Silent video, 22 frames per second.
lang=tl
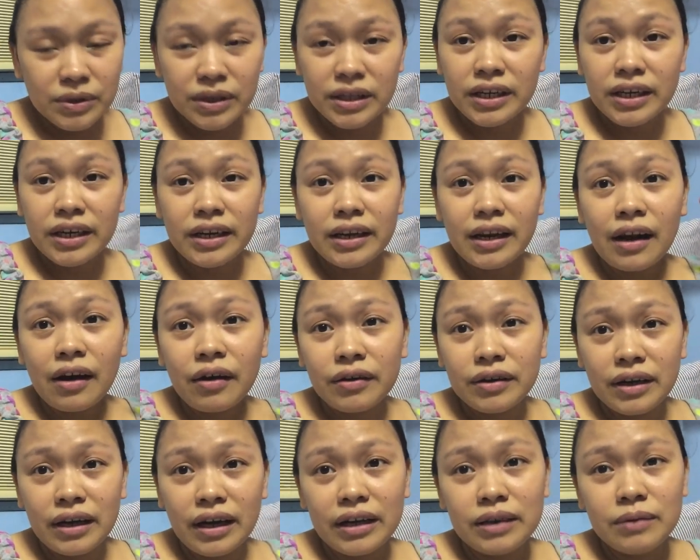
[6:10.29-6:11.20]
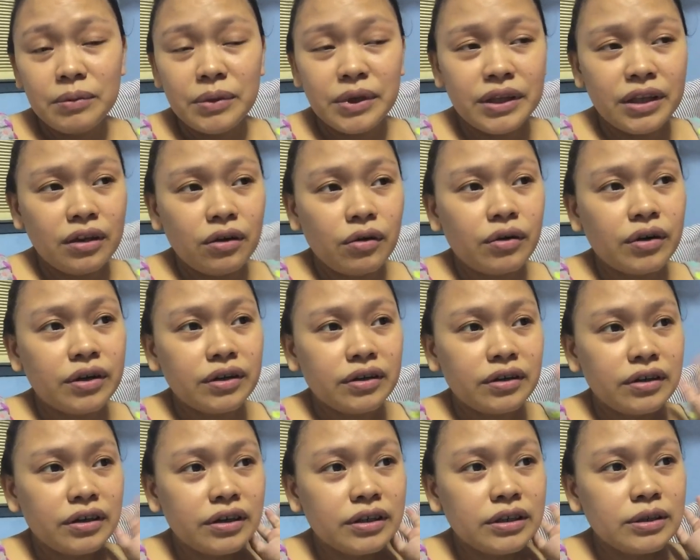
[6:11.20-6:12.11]
binigyan niya na ako ng admitting
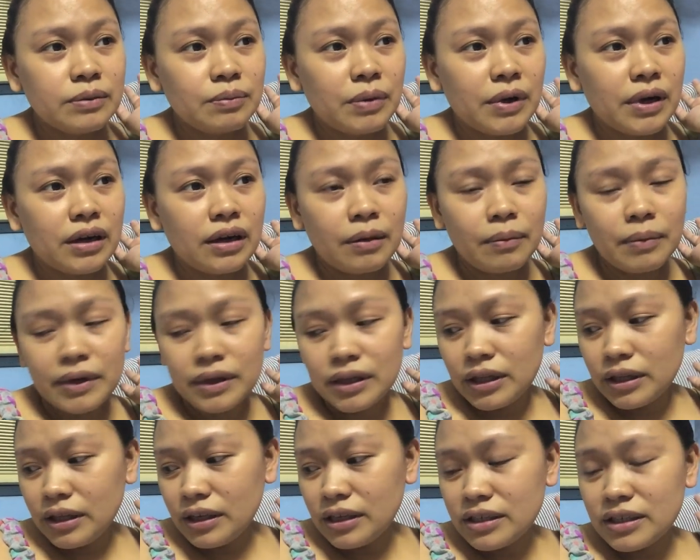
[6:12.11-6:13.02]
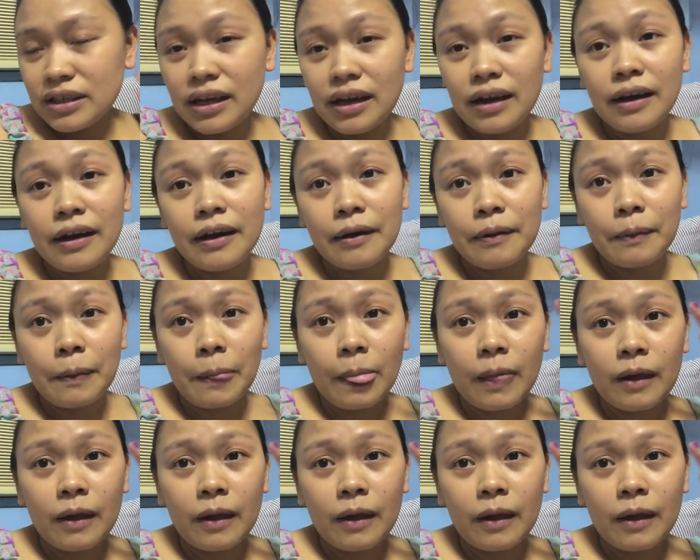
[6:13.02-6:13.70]
orders para pagdating sa